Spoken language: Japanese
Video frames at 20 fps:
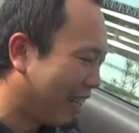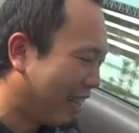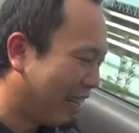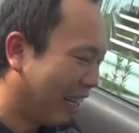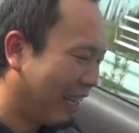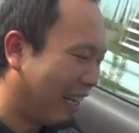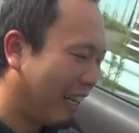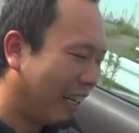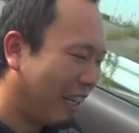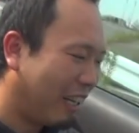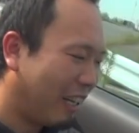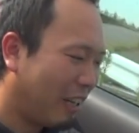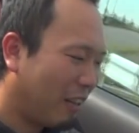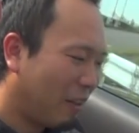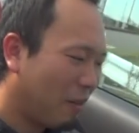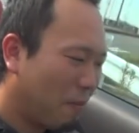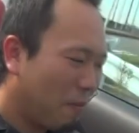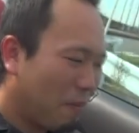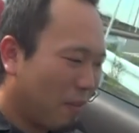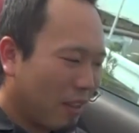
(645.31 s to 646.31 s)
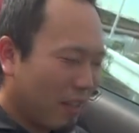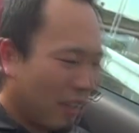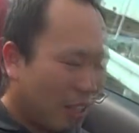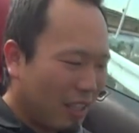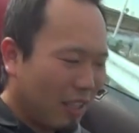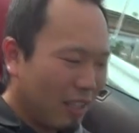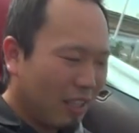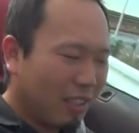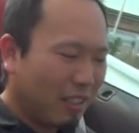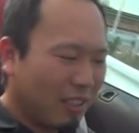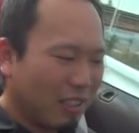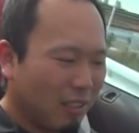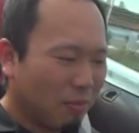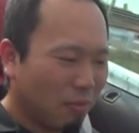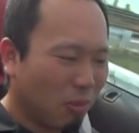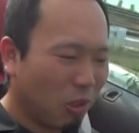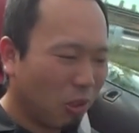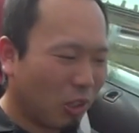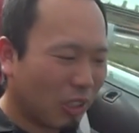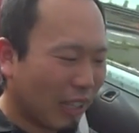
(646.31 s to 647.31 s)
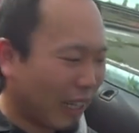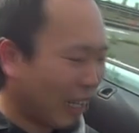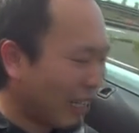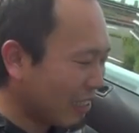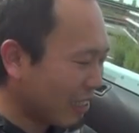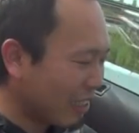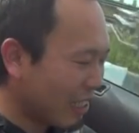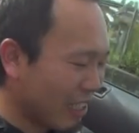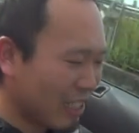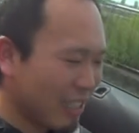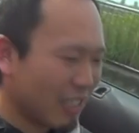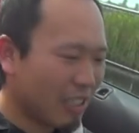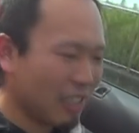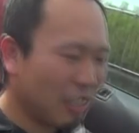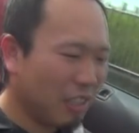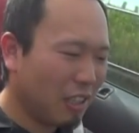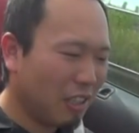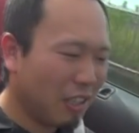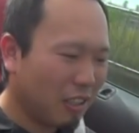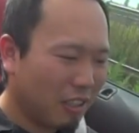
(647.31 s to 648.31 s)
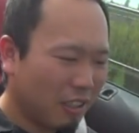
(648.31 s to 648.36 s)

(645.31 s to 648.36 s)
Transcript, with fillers: らモノトラン感じる